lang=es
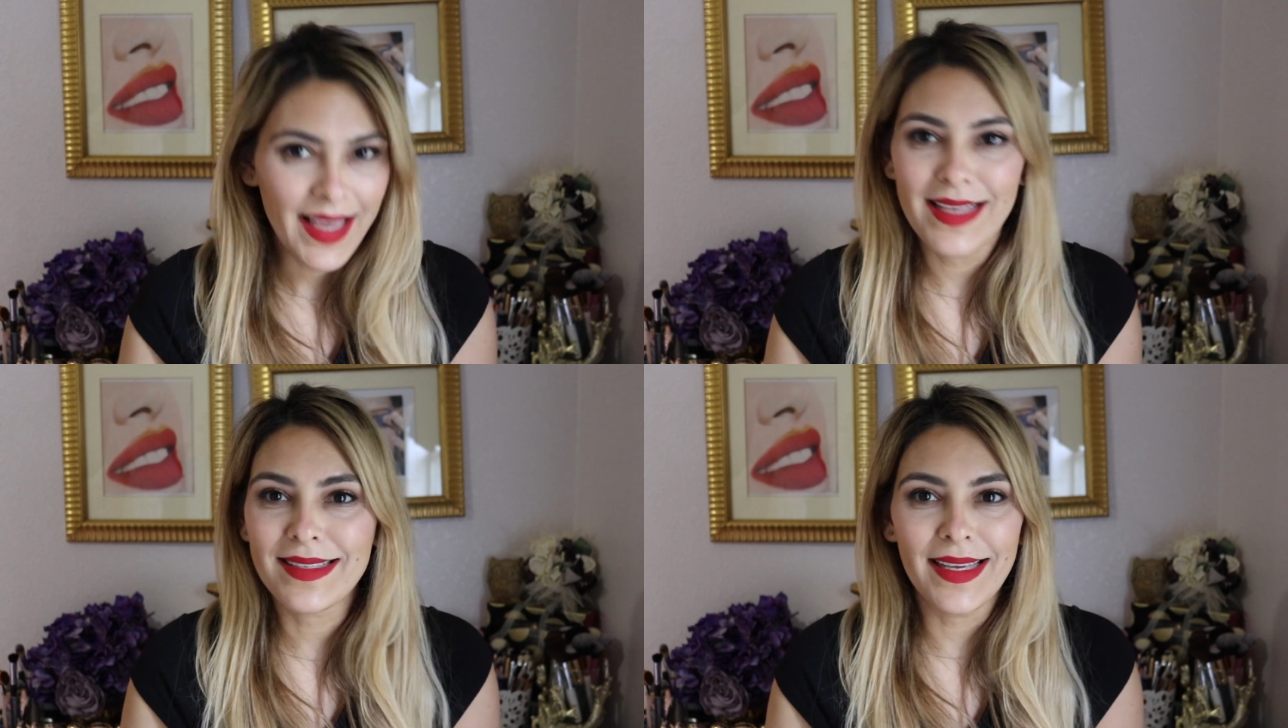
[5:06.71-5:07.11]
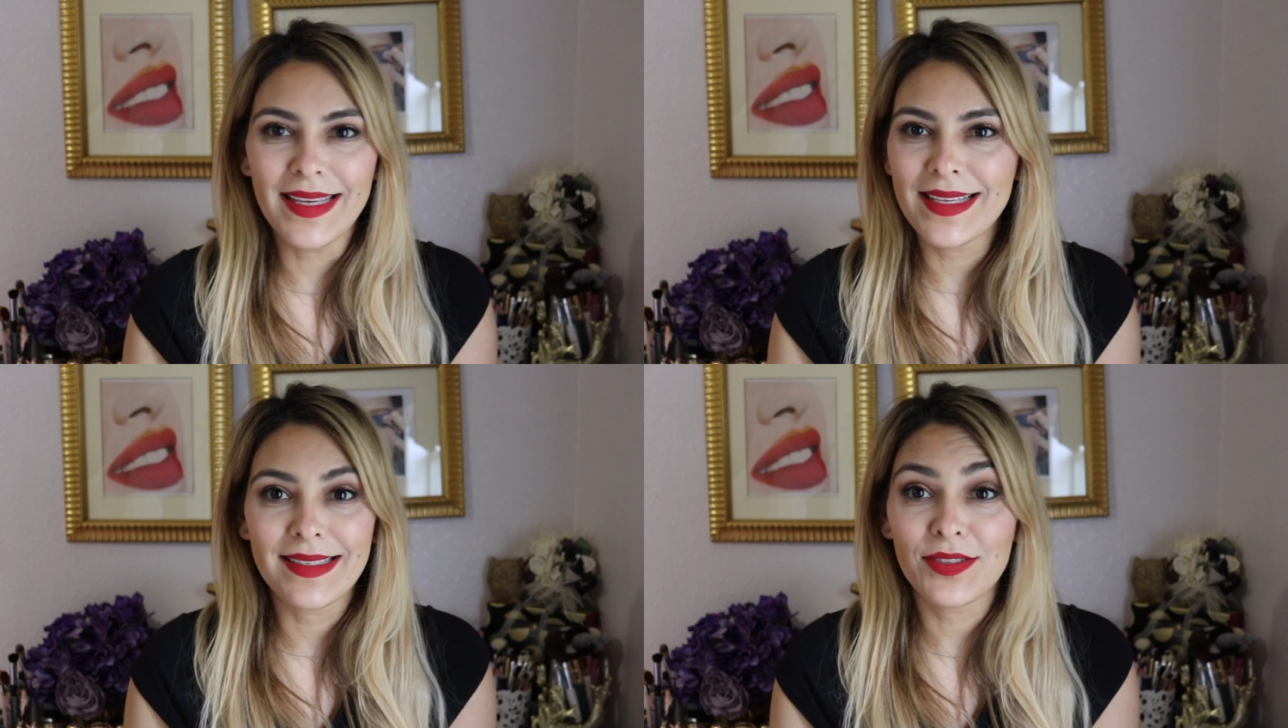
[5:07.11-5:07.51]
Es que
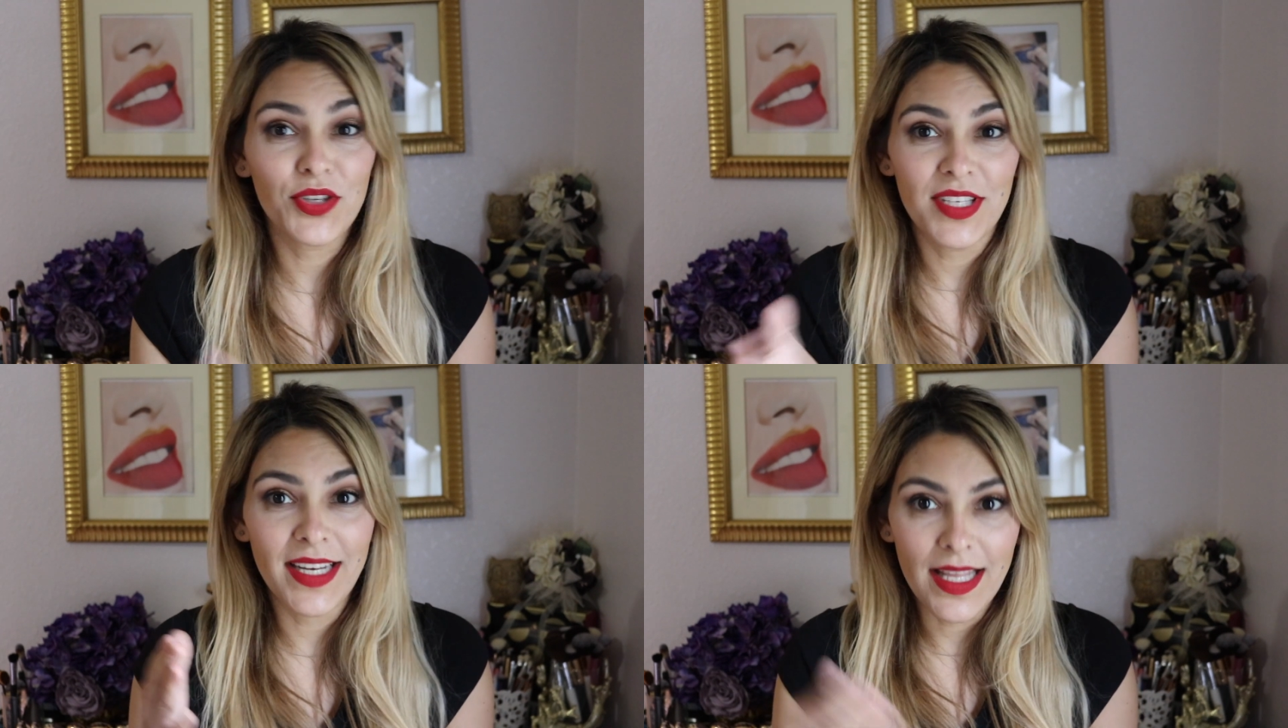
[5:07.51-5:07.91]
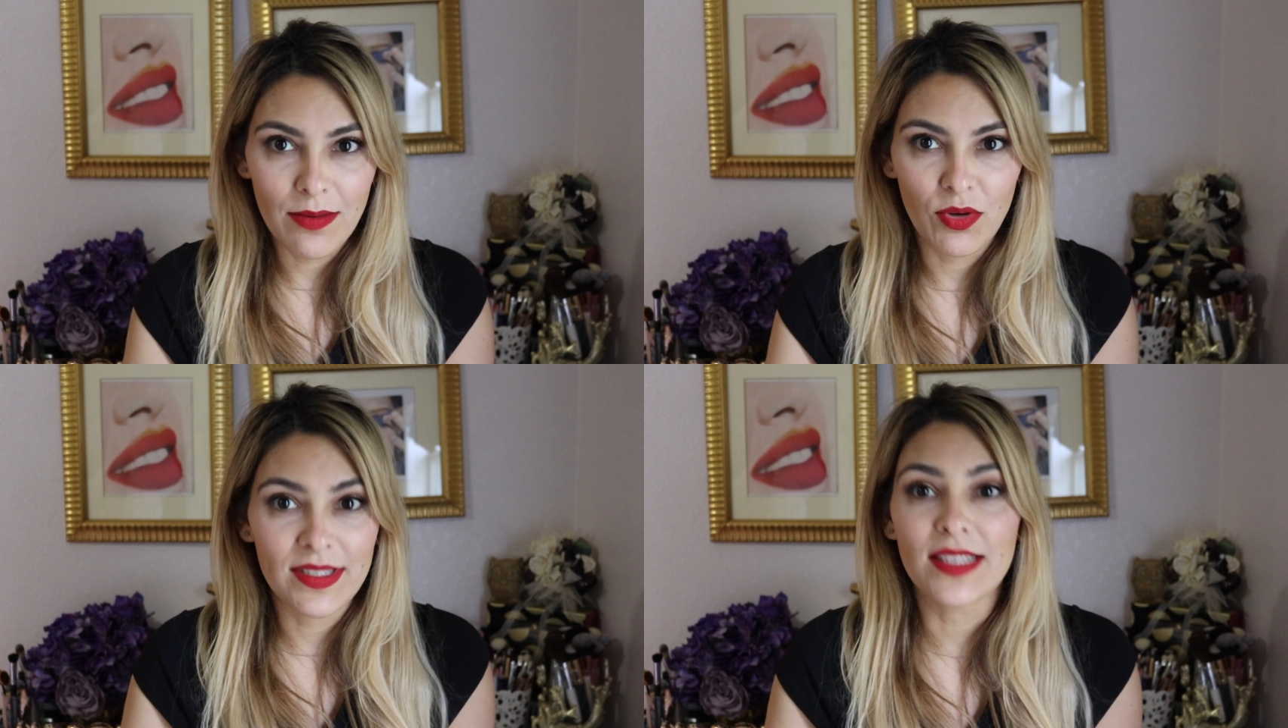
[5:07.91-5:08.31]
estoy llena de
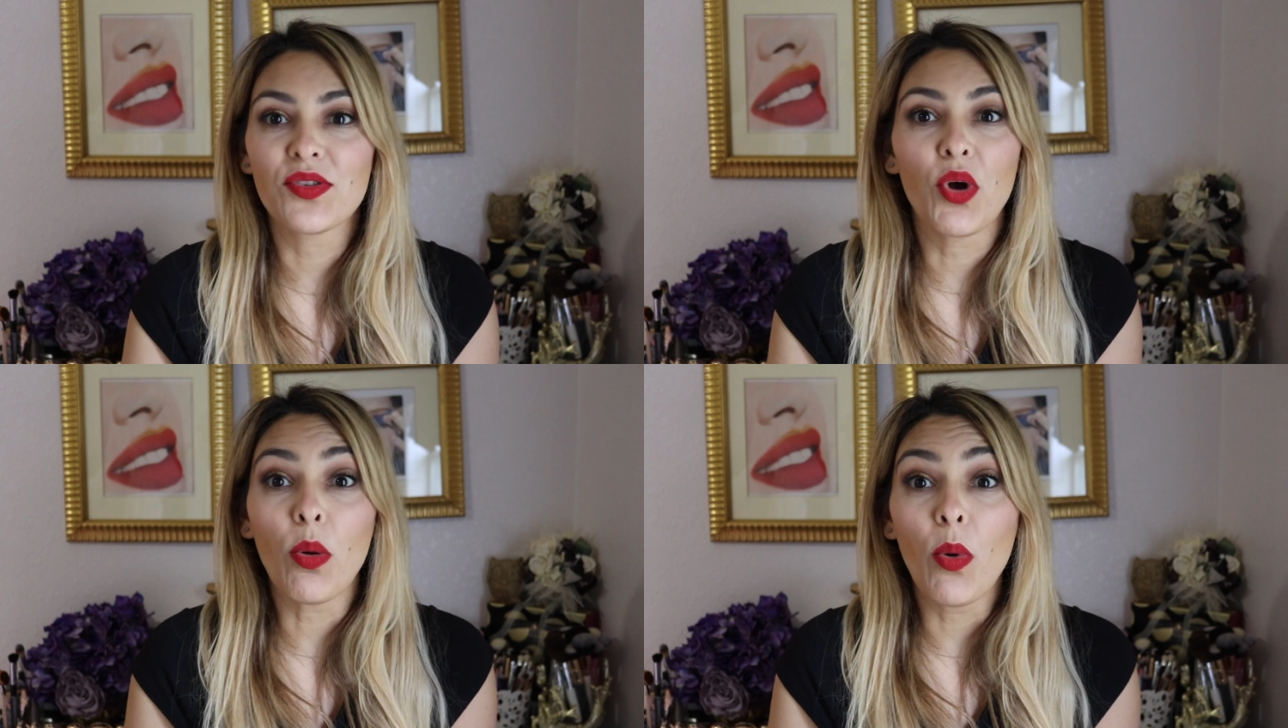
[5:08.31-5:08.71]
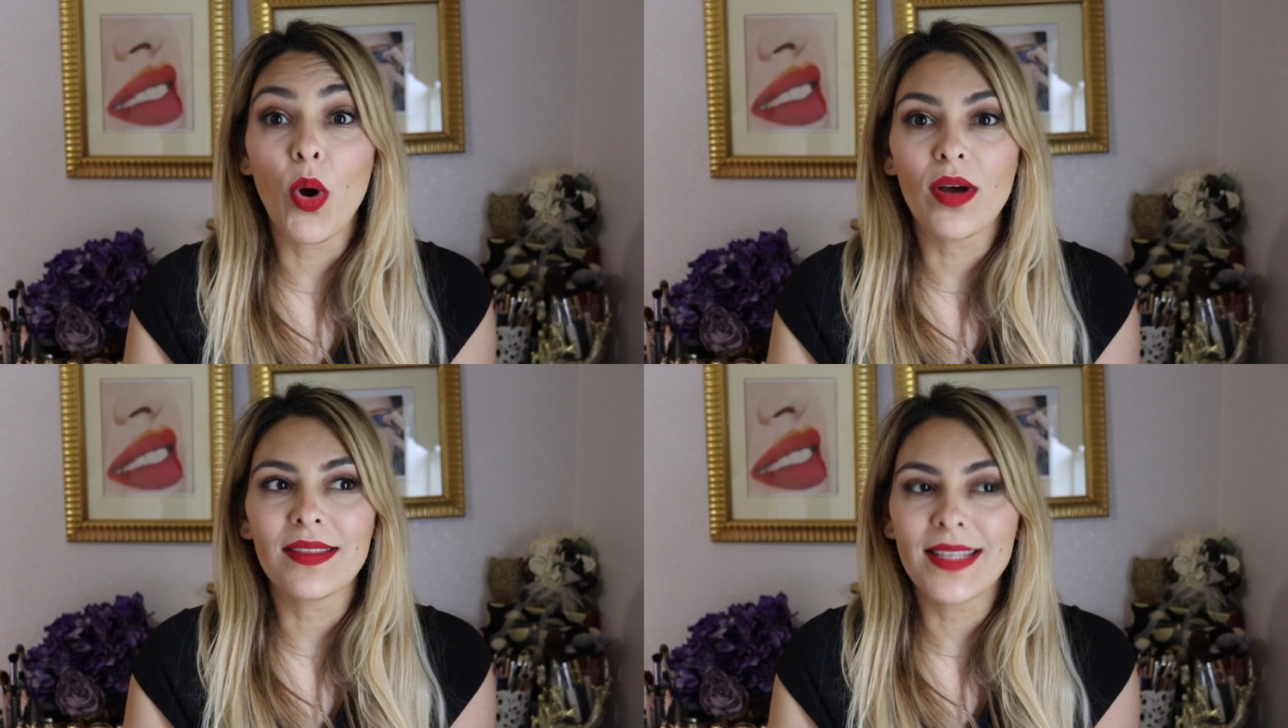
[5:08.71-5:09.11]
bolsas, son
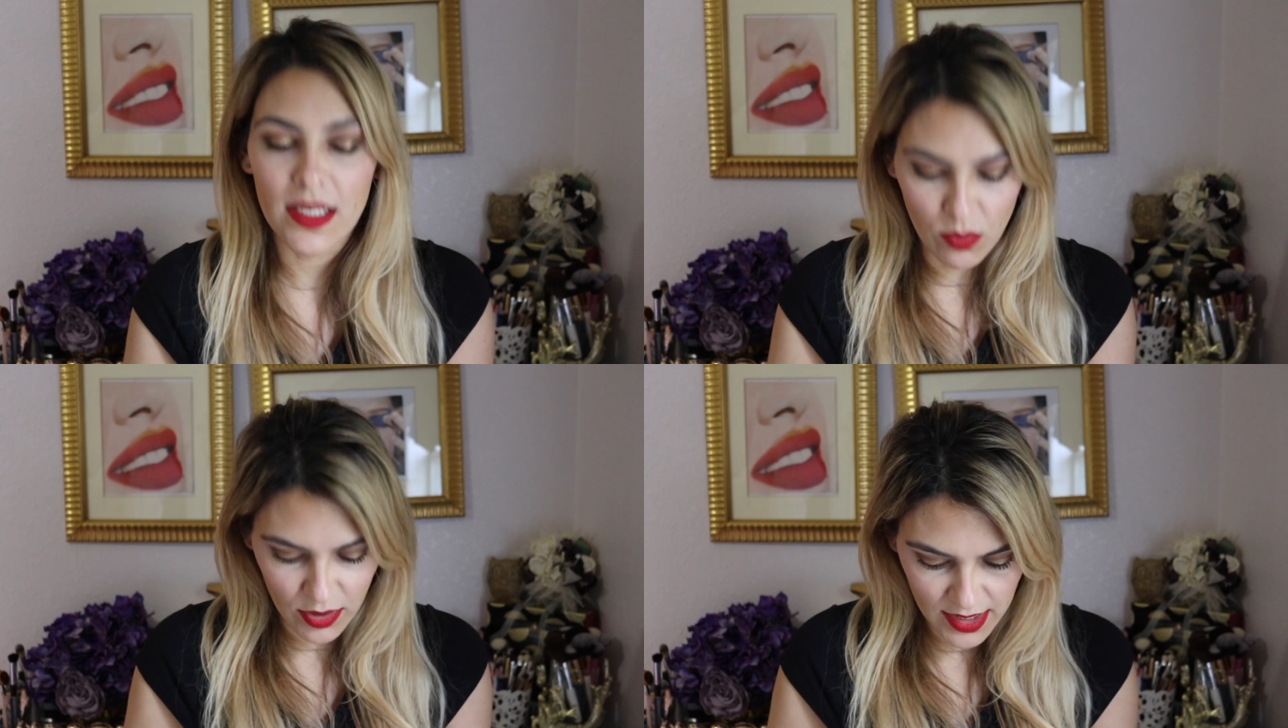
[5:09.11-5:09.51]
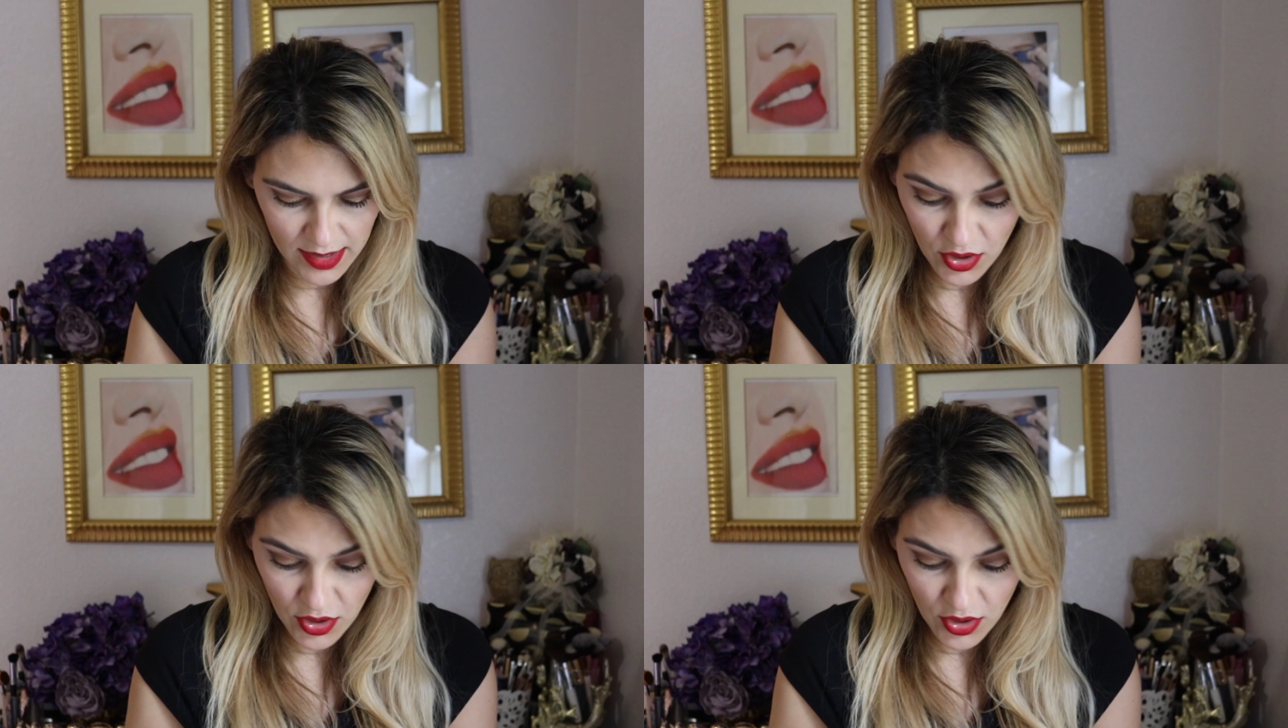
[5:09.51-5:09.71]
como 10 bolsas.